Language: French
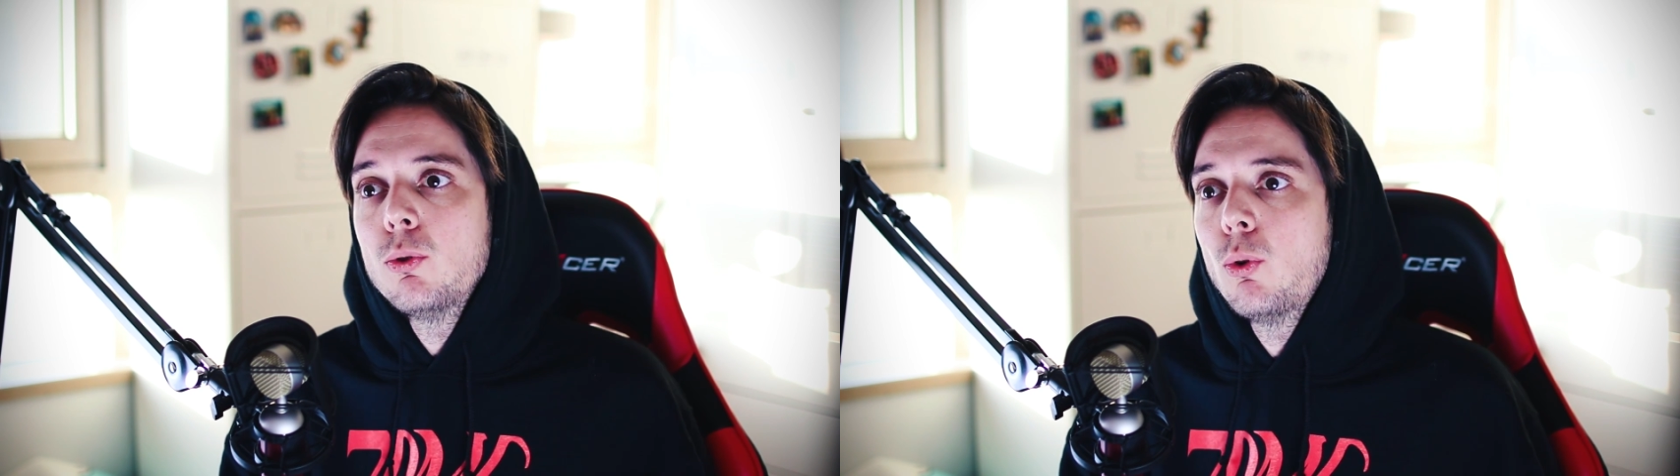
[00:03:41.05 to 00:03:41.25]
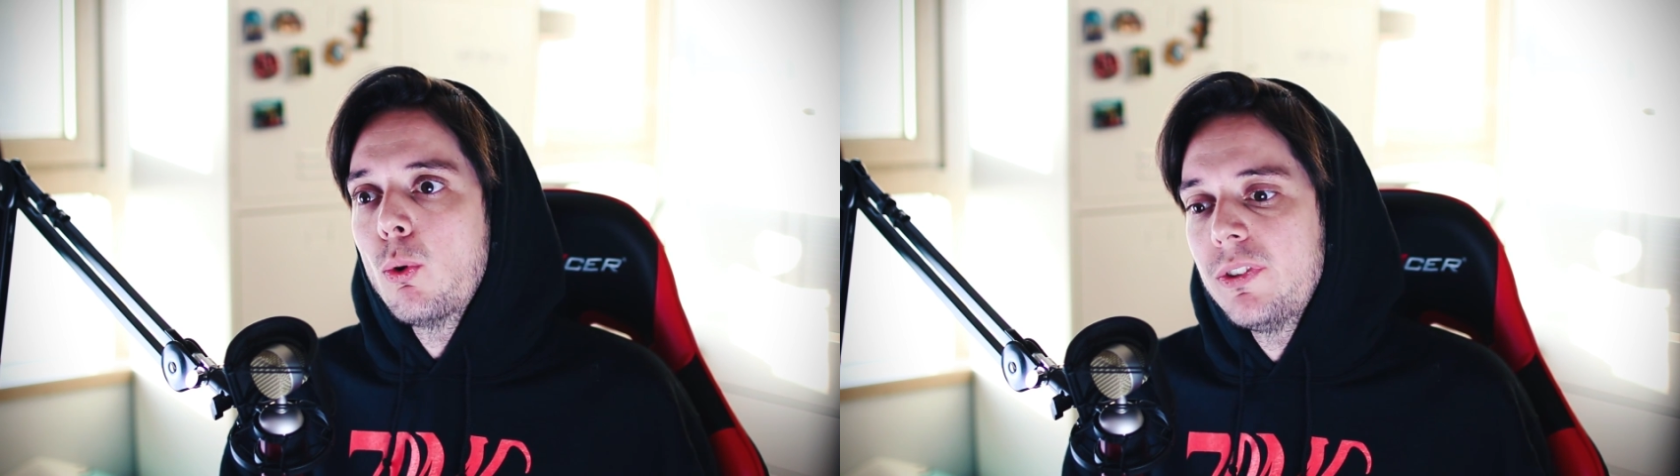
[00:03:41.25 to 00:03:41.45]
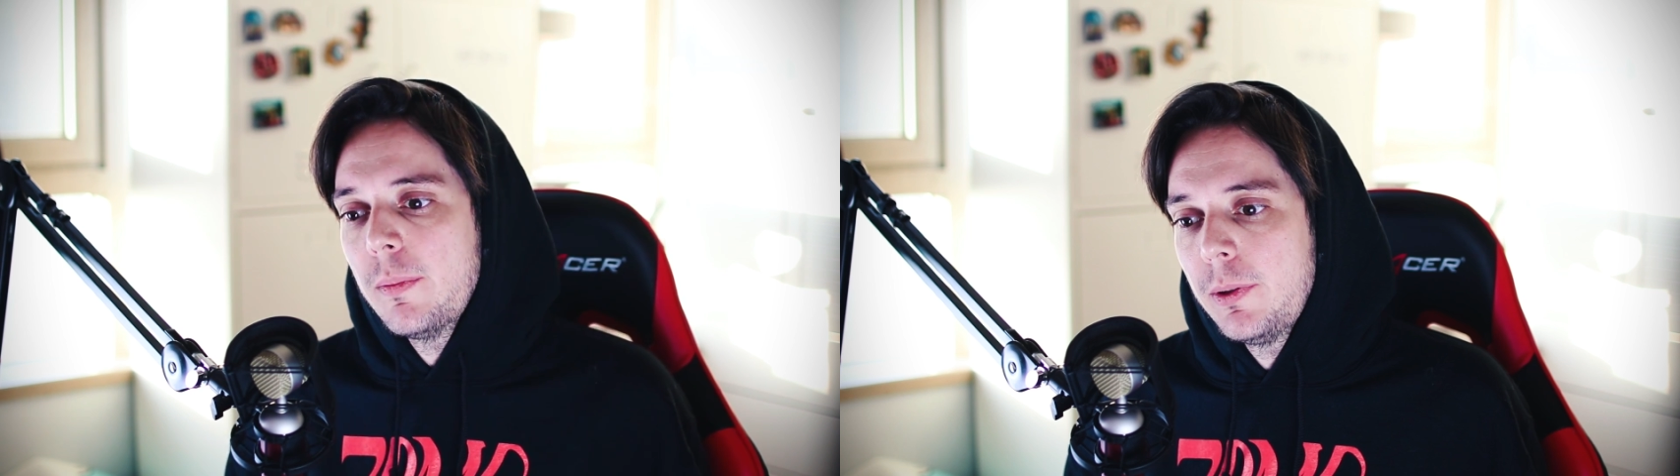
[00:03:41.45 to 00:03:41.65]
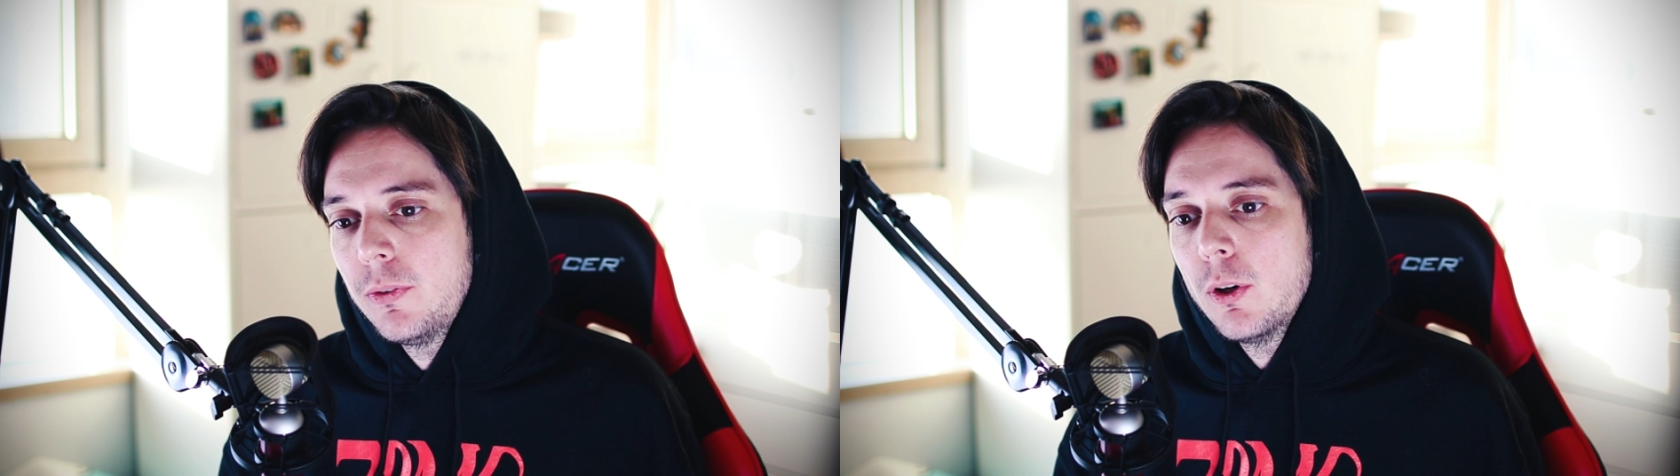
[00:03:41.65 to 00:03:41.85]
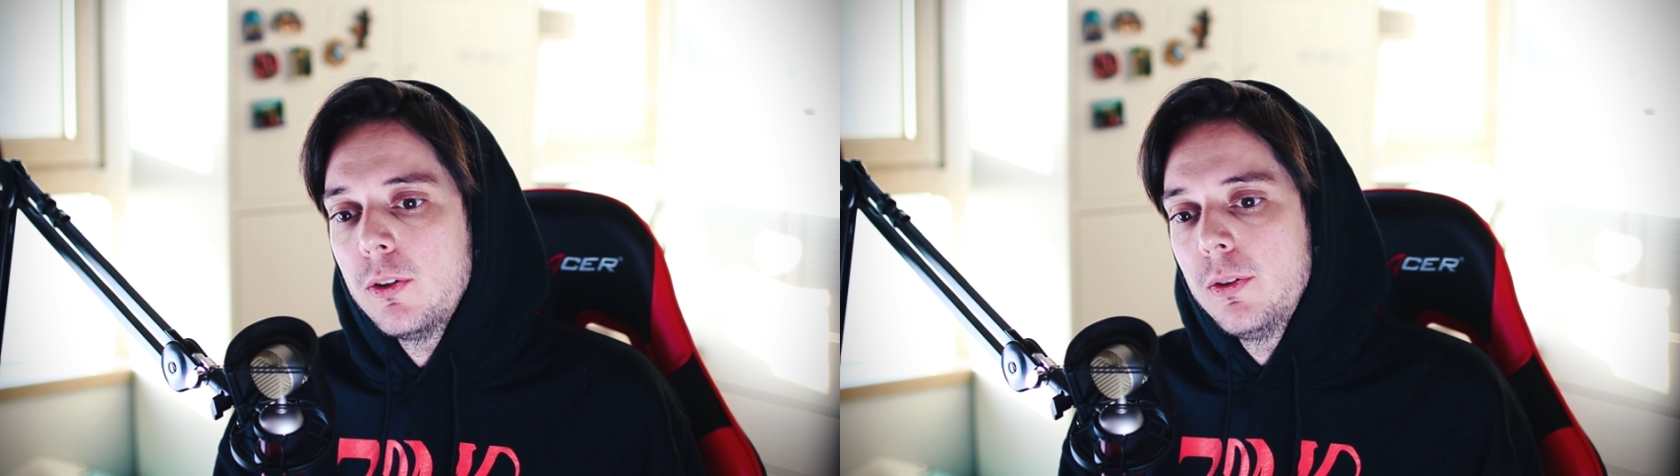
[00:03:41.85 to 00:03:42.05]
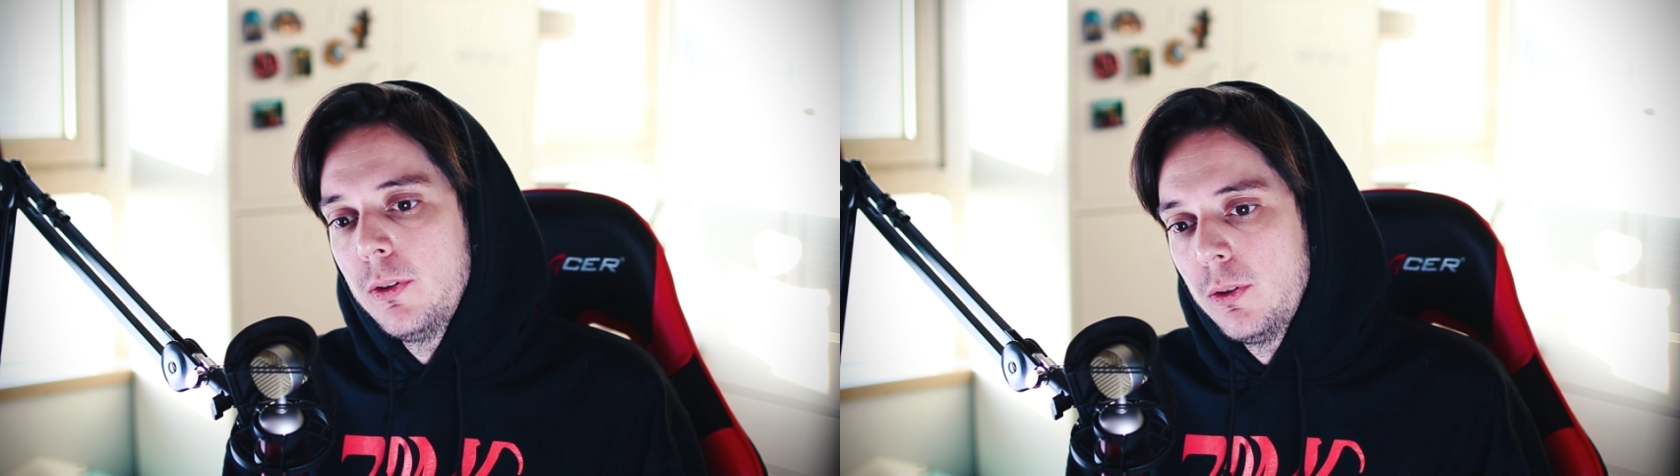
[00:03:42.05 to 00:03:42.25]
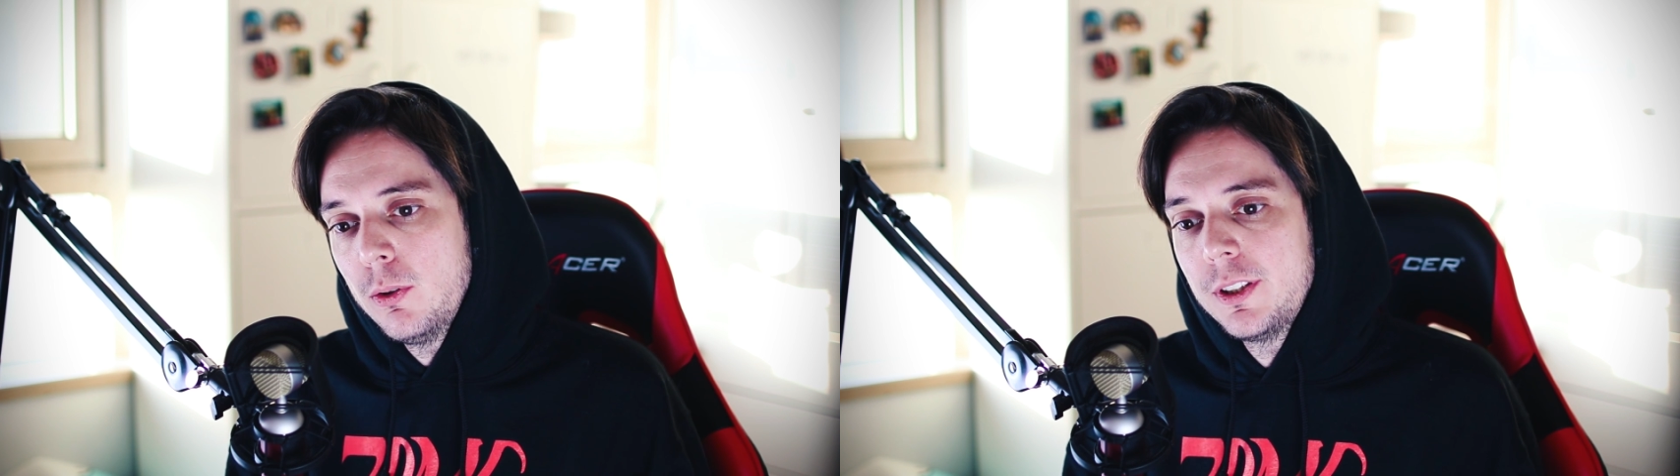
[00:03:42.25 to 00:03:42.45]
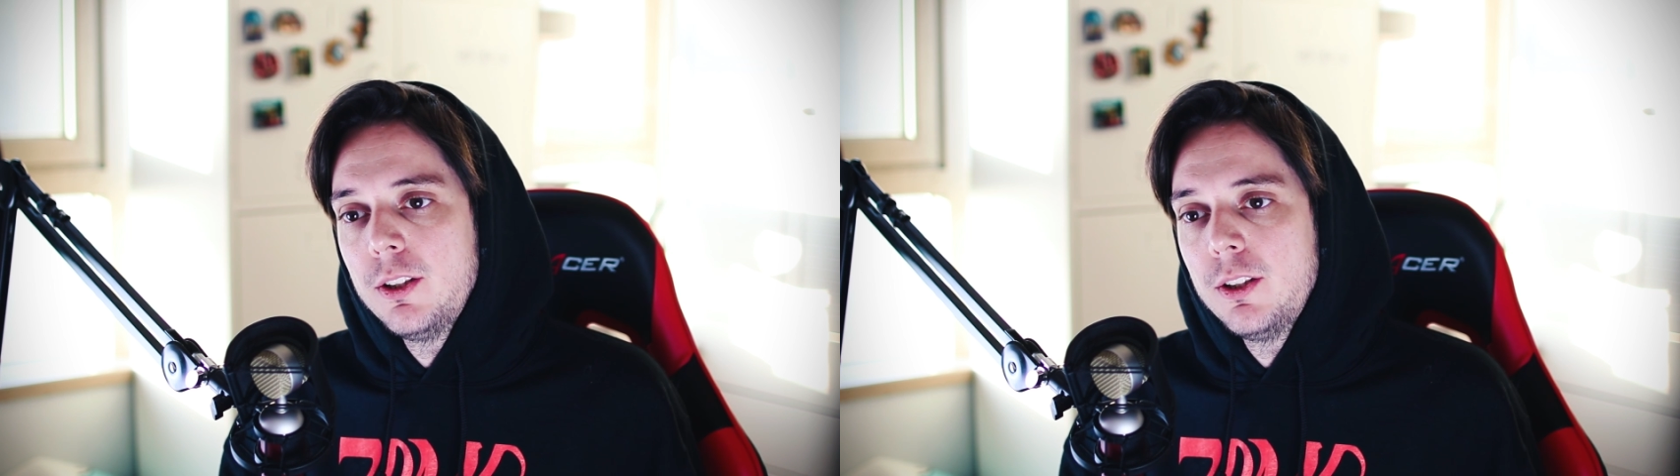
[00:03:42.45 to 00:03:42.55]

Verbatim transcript: de gros épisodes euh,